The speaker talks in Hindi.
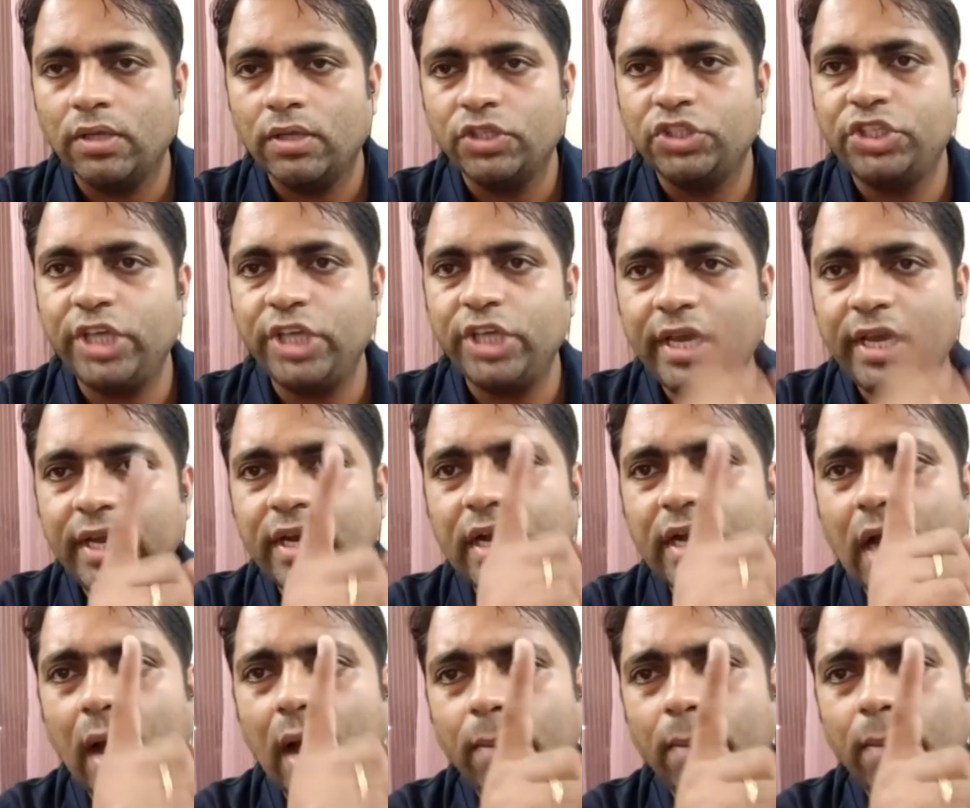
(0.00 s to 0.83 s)
चीन
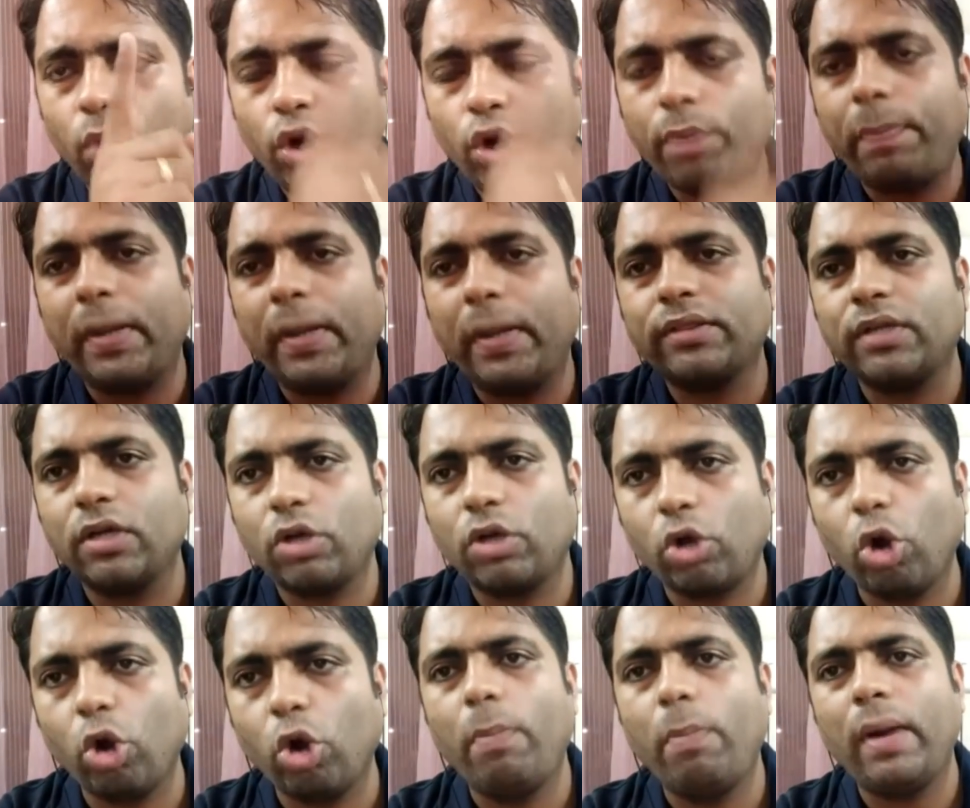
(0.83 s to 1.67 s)
का मुखपत्र
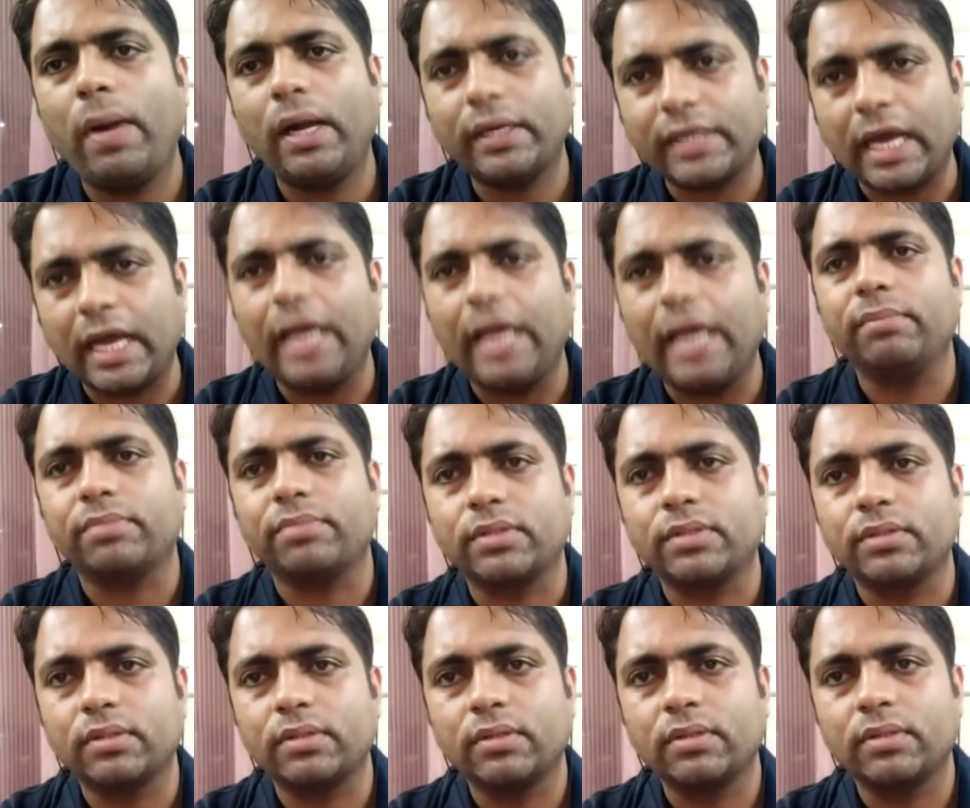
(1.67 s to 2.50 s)
ग्लोबल
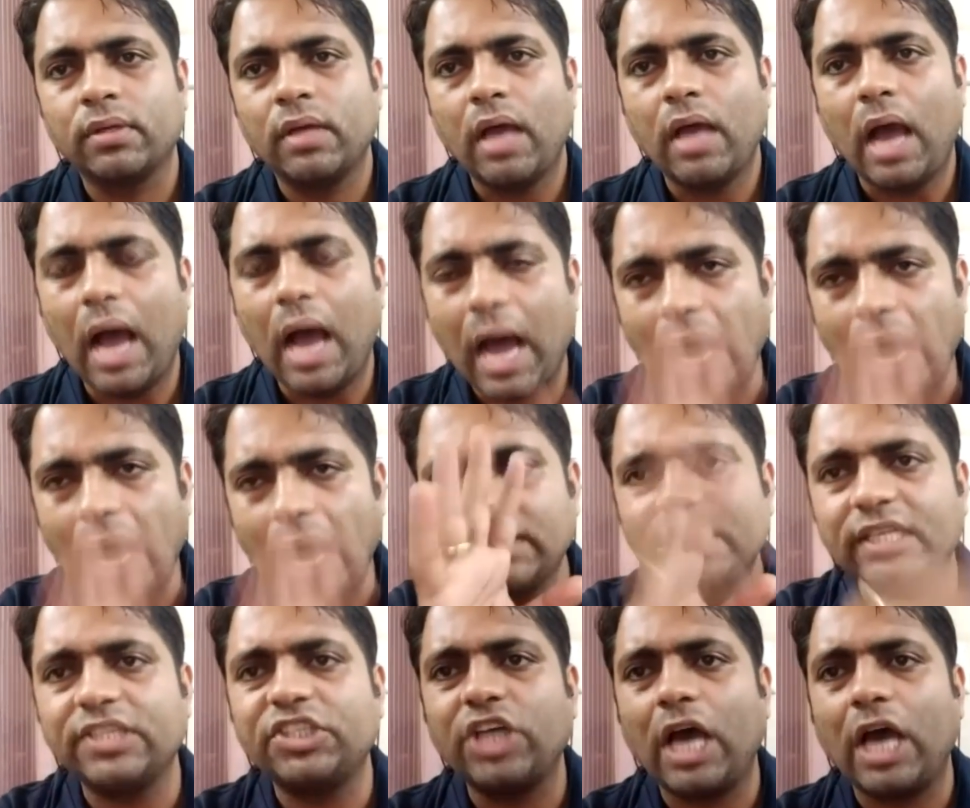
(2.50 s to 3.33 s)
टाइम्स आज
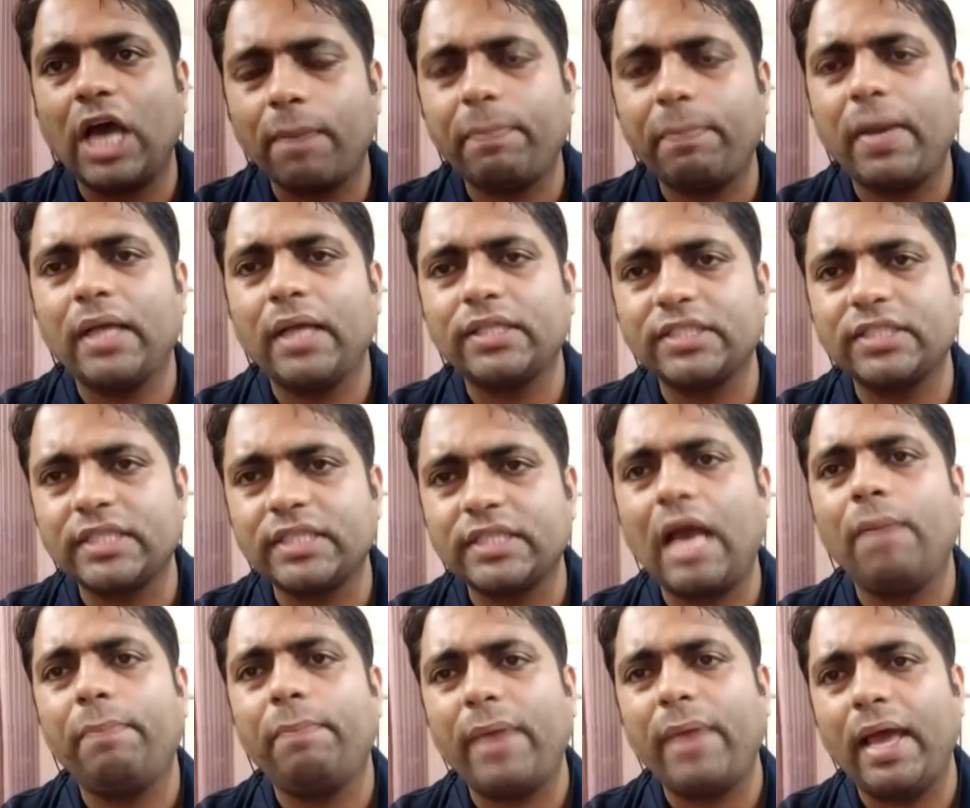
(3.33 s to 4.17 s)
से चार पांच
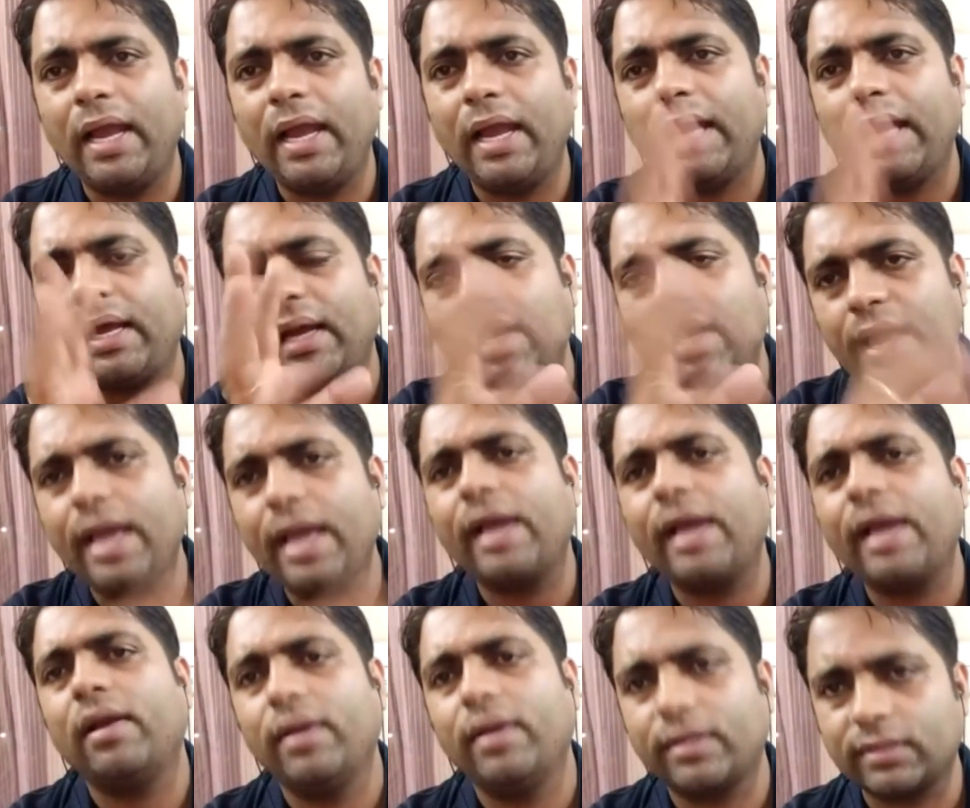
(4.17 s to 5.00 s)
साल पहले एक
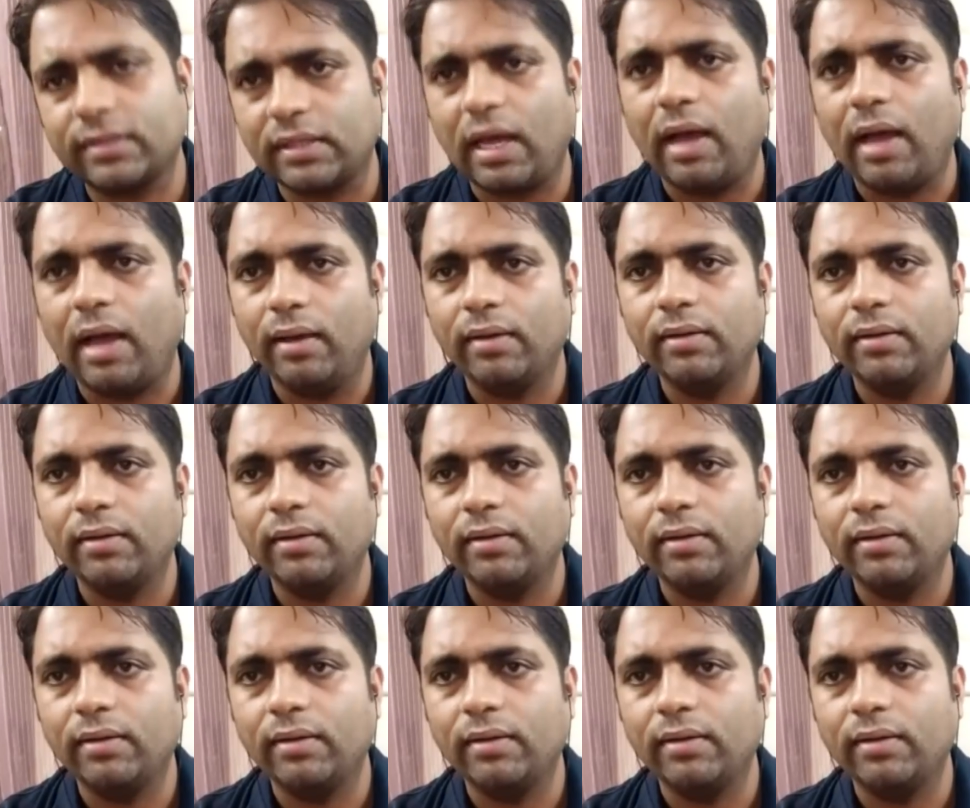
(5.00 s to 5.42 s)
लेख लिखता है